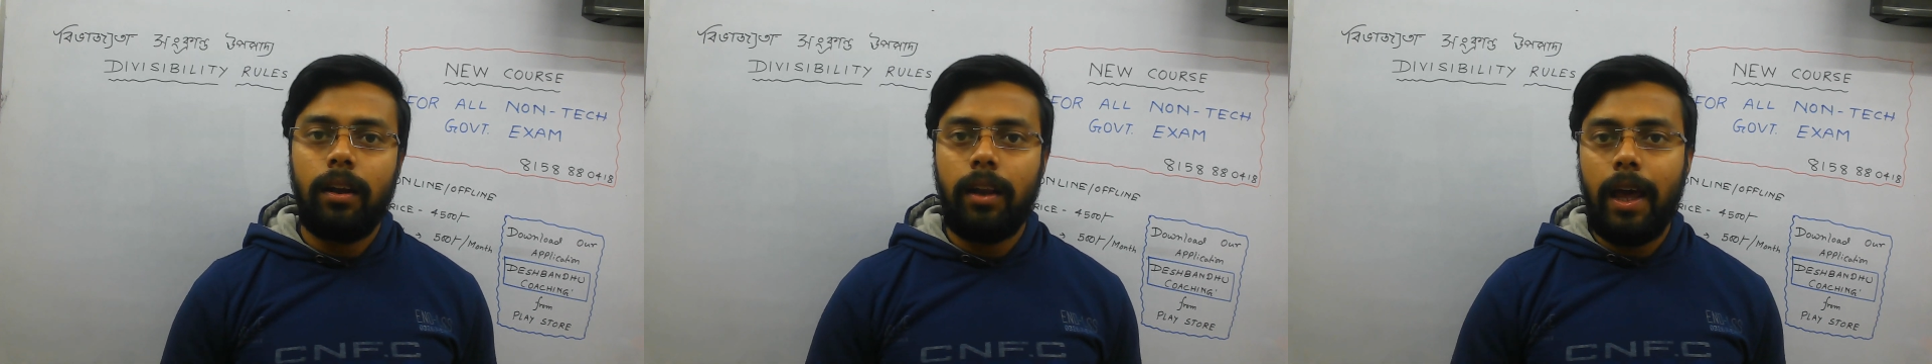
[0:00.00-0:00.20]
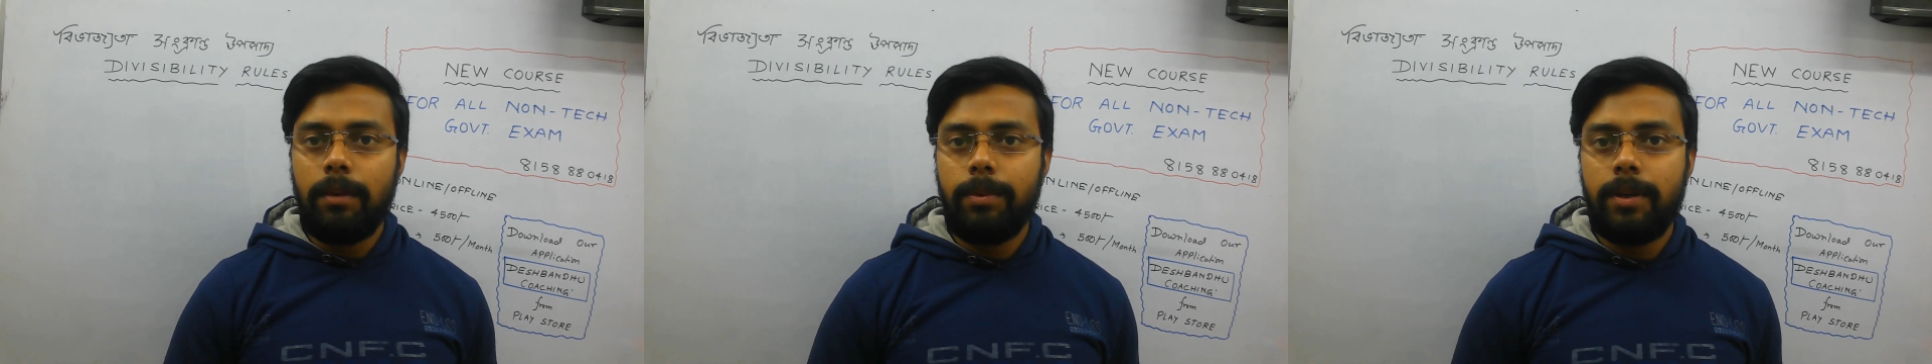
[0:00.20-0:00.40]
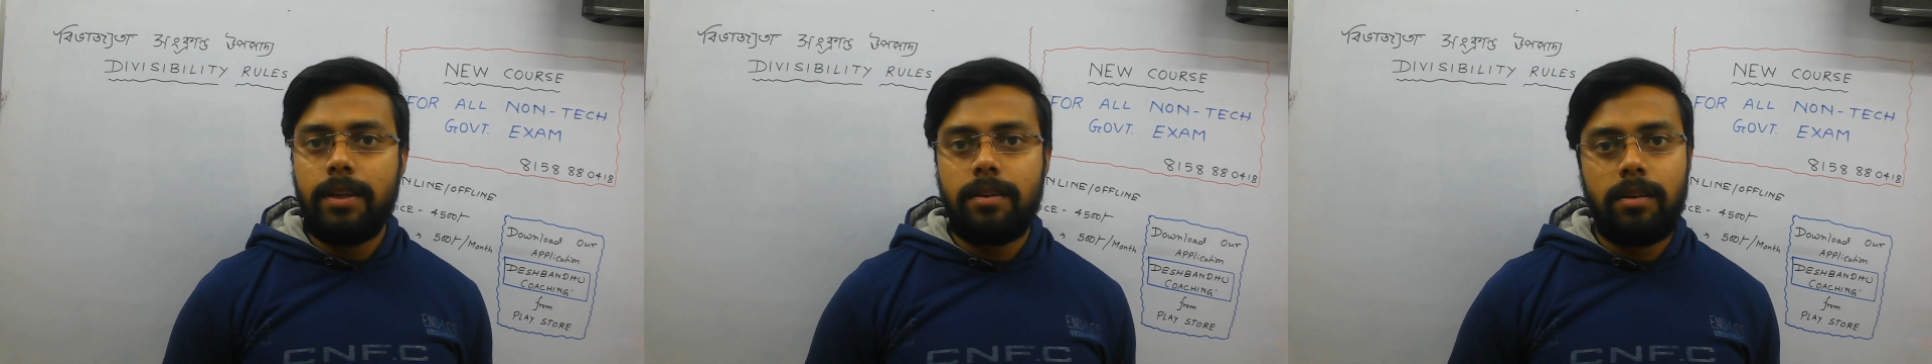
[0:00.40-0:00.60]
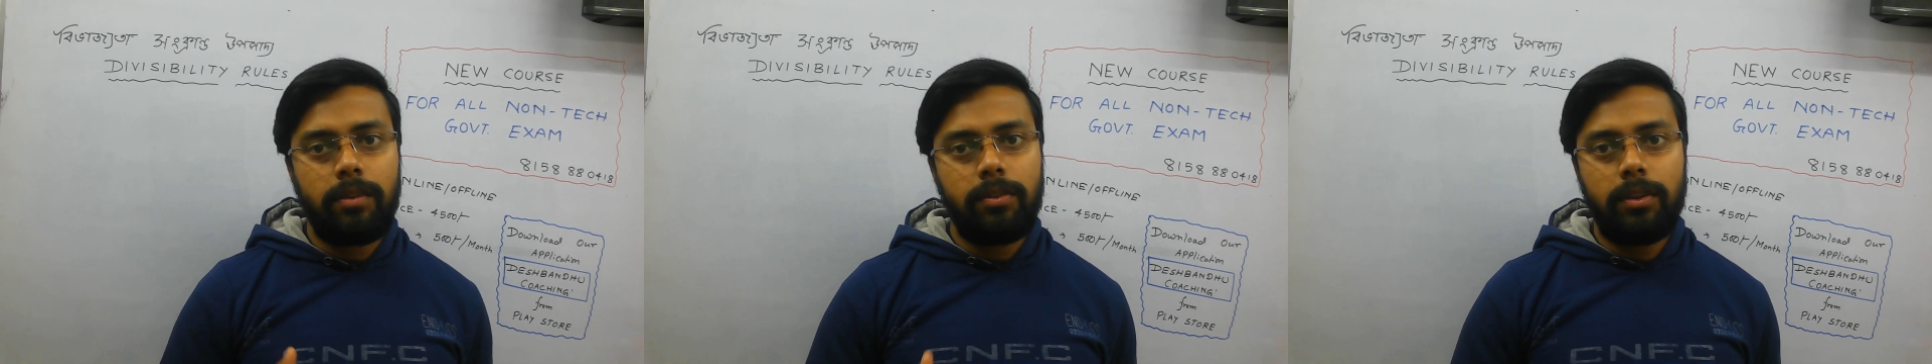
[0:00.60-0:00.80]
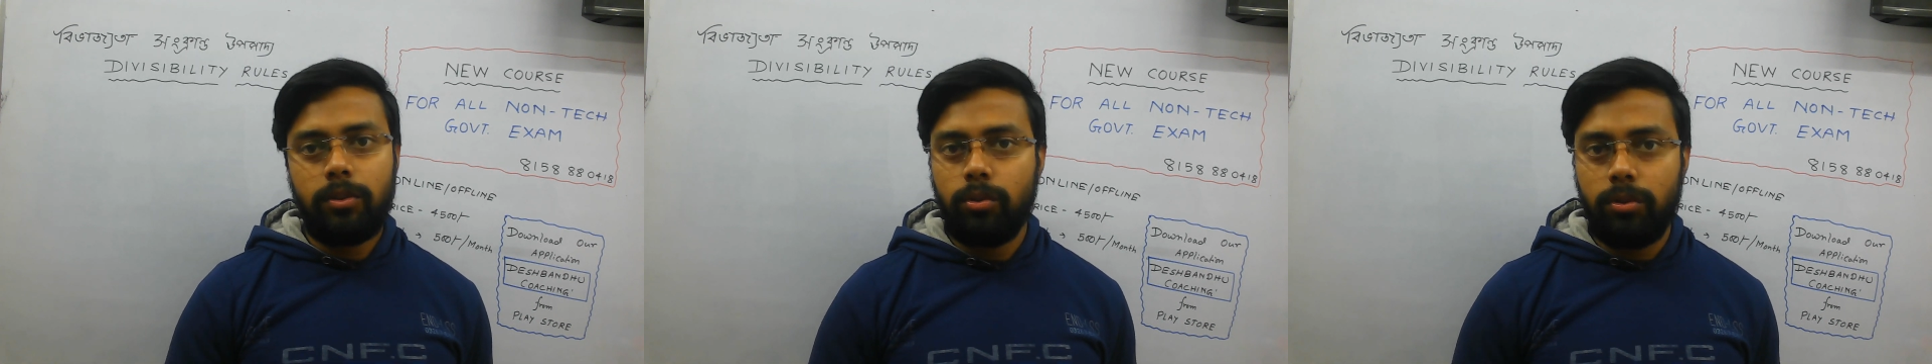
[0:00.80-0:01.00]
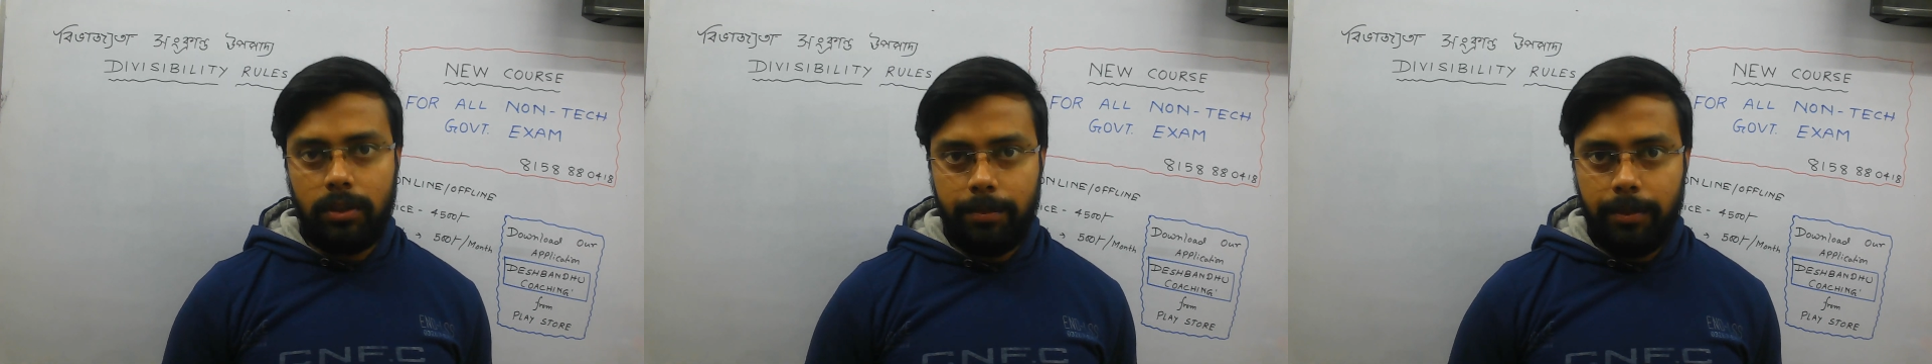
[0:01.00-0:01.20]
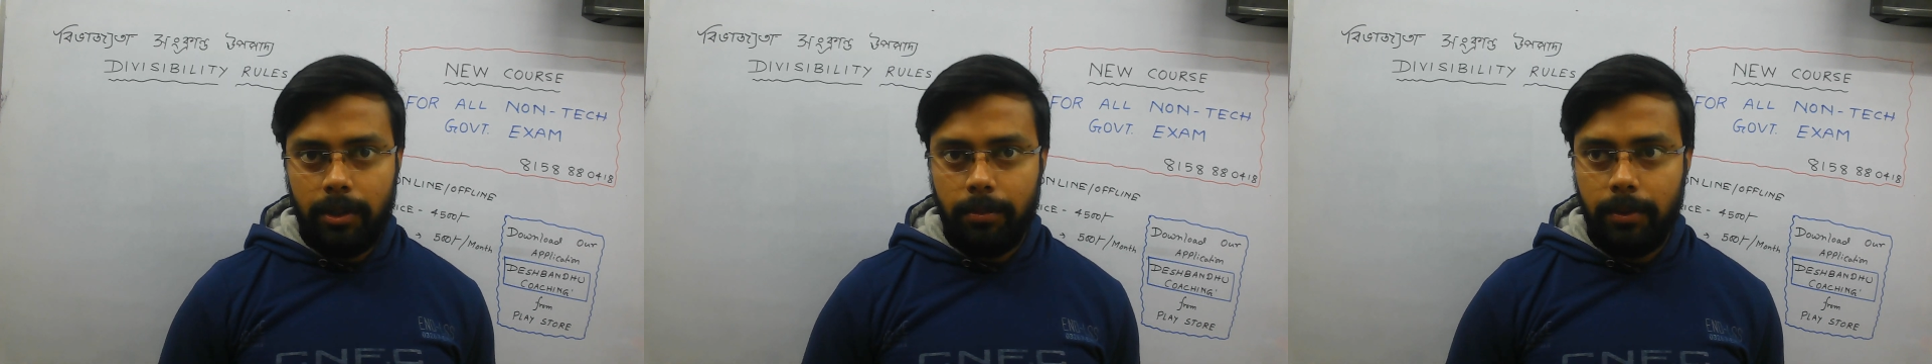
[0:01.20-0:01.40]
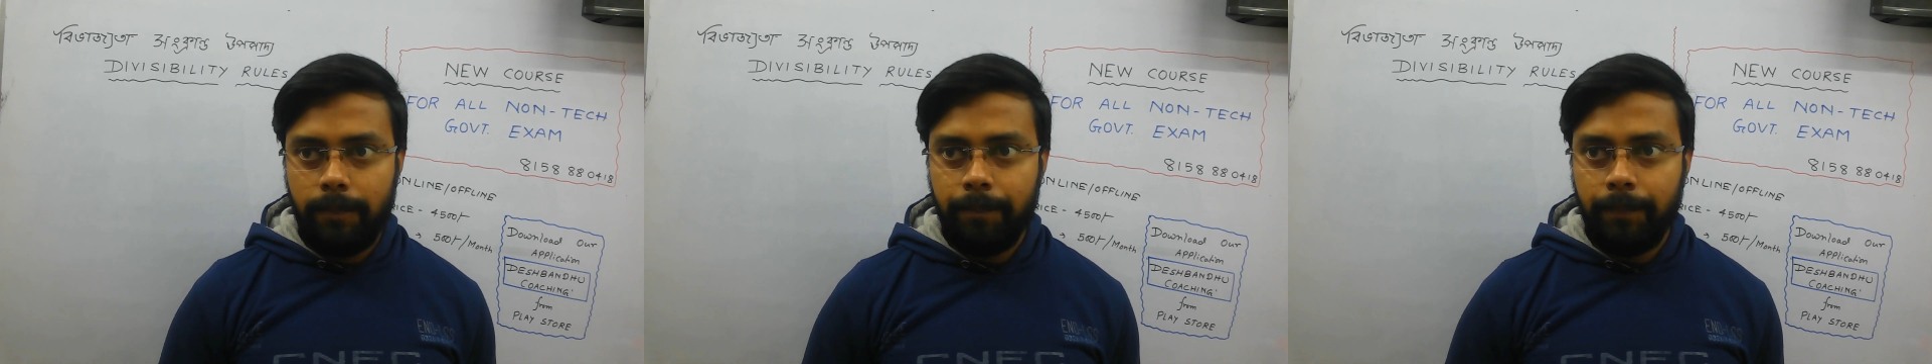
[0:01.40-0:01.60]
লাইভ ইন্টারাকশান করতে
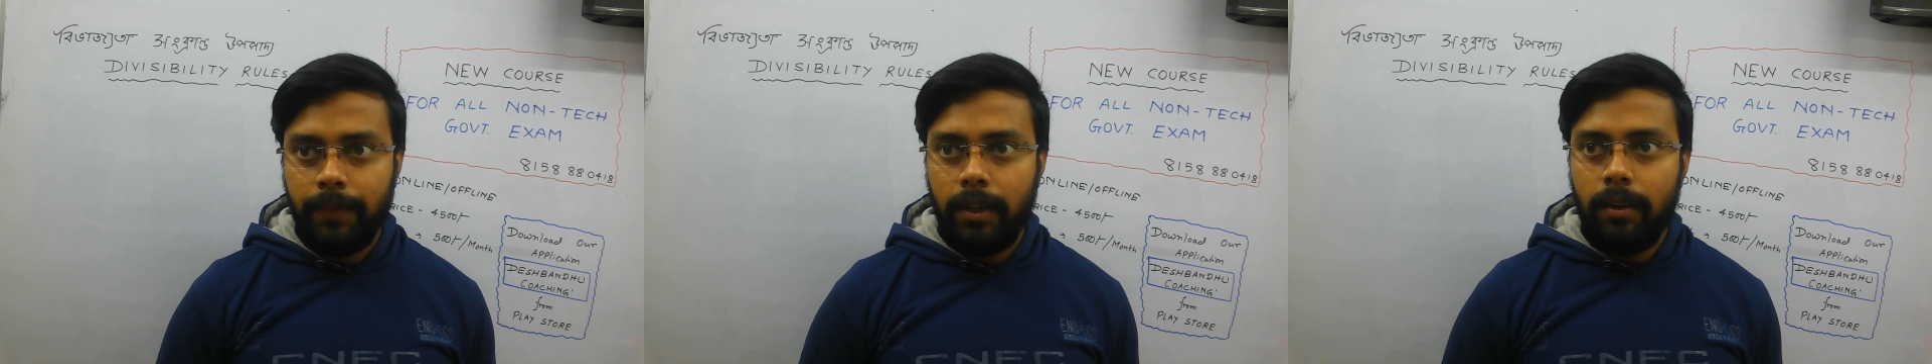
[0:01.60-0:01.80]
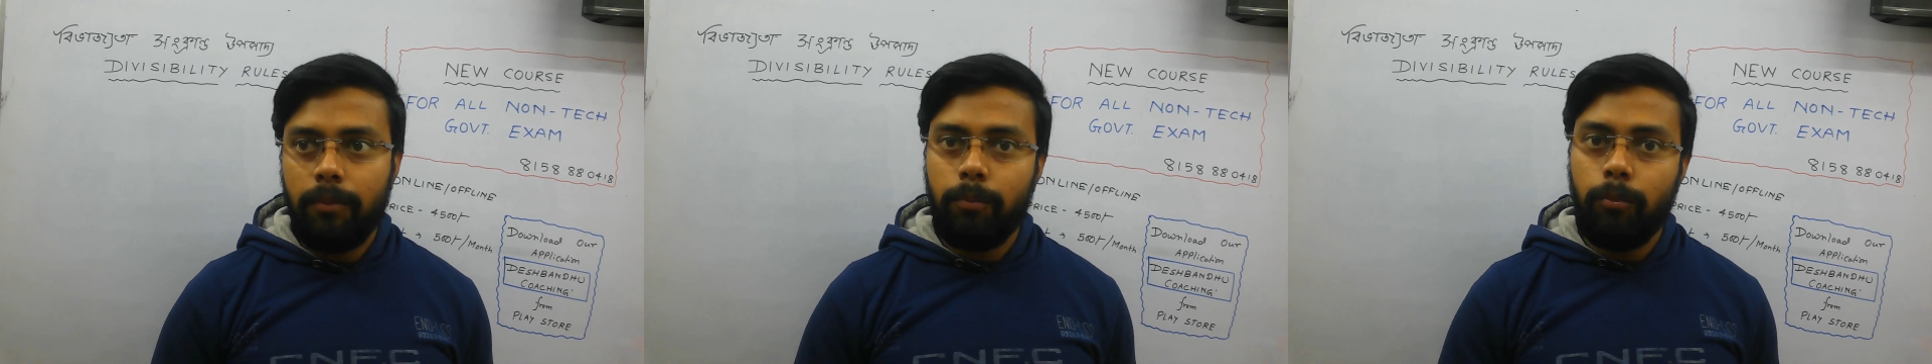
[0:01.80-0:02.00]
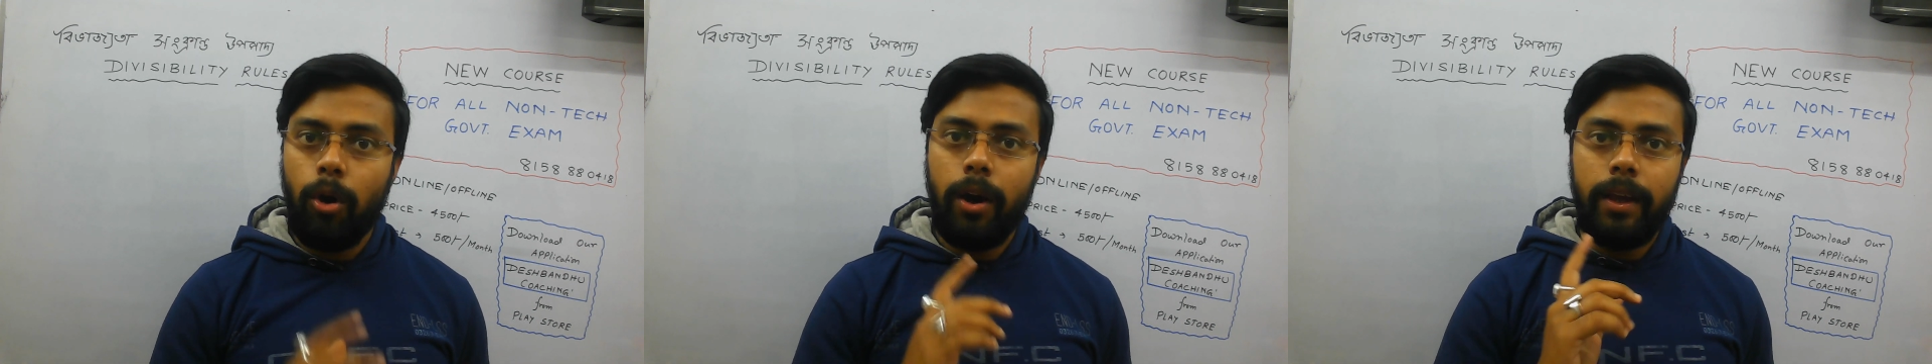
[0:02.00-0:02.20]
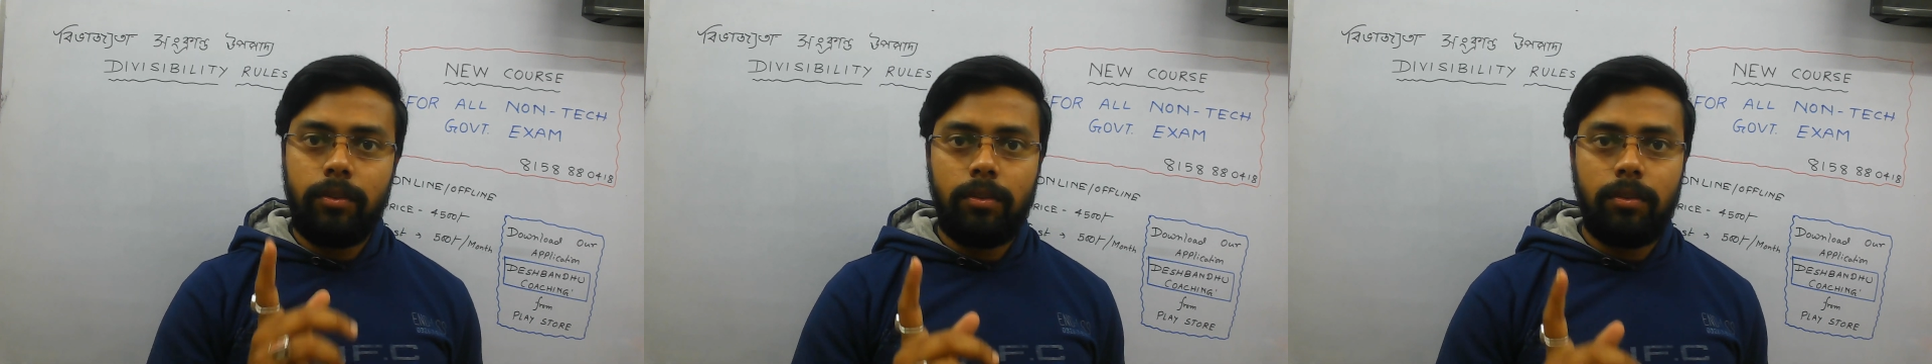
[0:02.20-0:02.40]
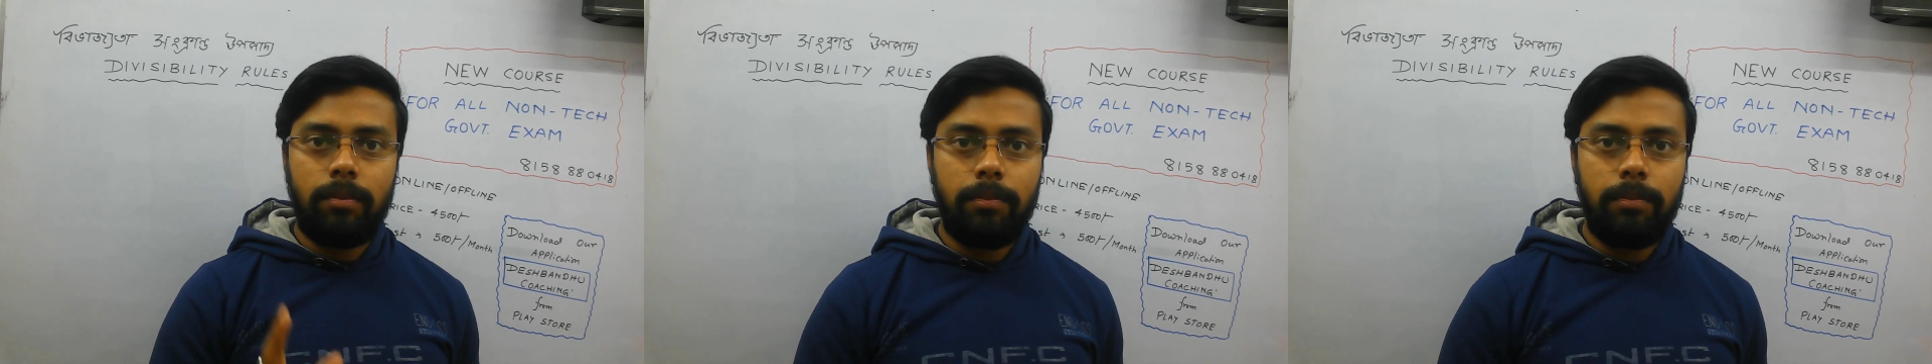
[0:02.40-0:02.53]
পারবে ভয়েস